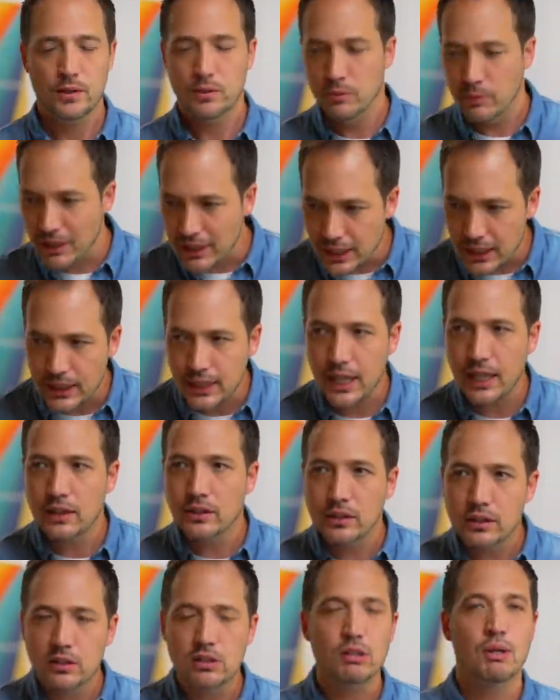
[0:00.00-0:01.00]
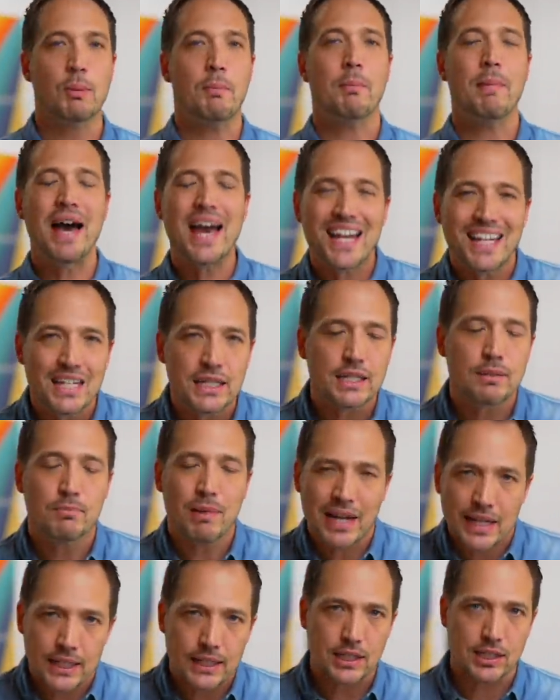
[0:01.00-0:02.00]
上に行っていくっていうのは、毎日
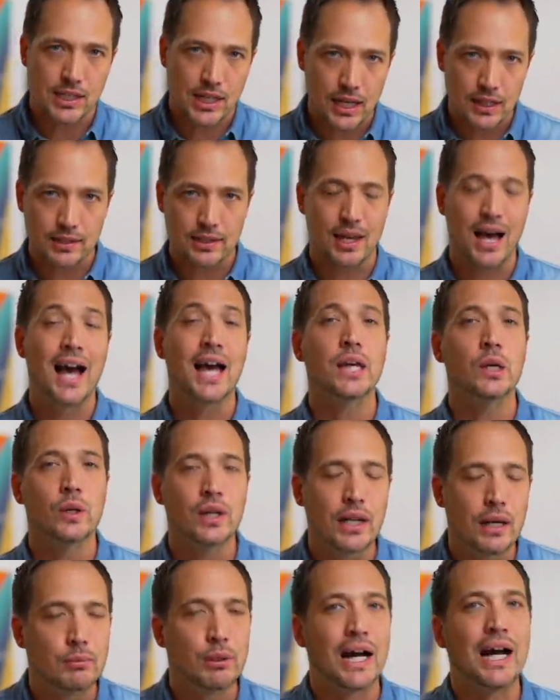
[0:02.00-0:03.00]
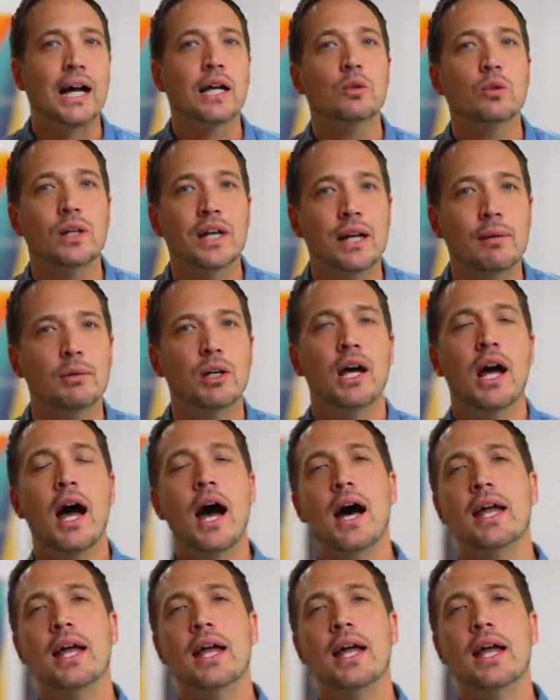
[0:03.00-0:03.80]
毎日チャンス、愛を選ぶ、ハートを選ぶ、